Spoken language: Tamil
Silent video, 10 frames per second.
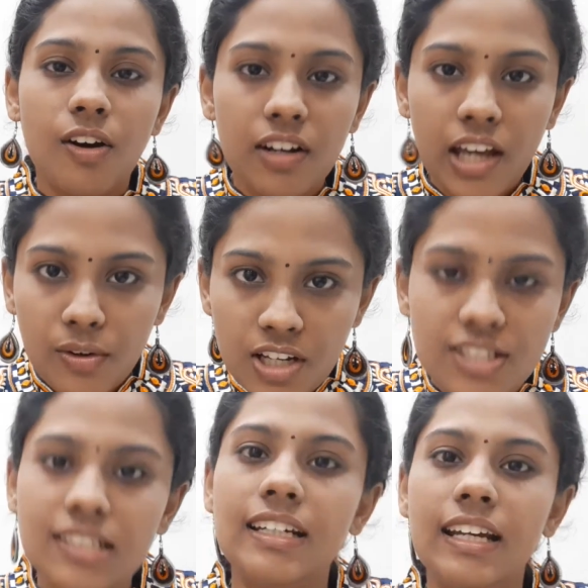ஆர்கன்
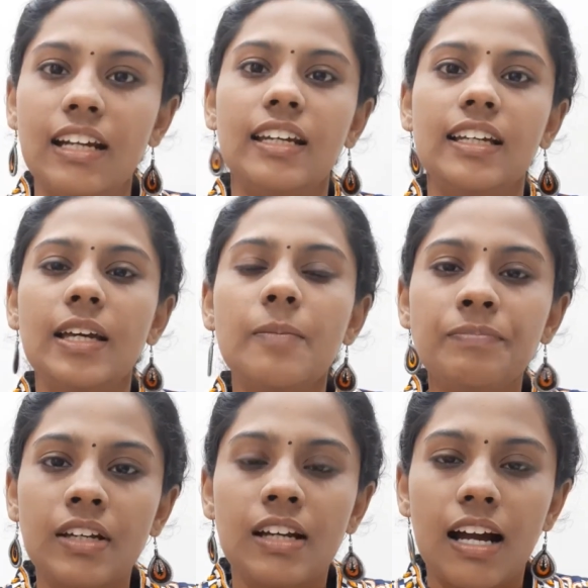டொனேஷன் டே அன்னைக்கு
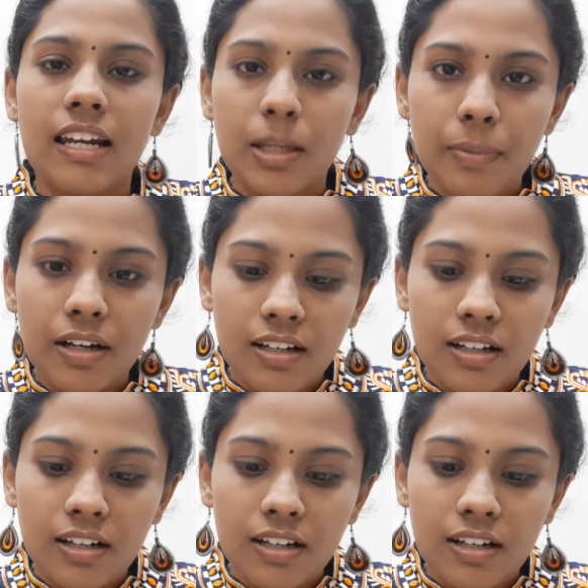அன்றைக்கி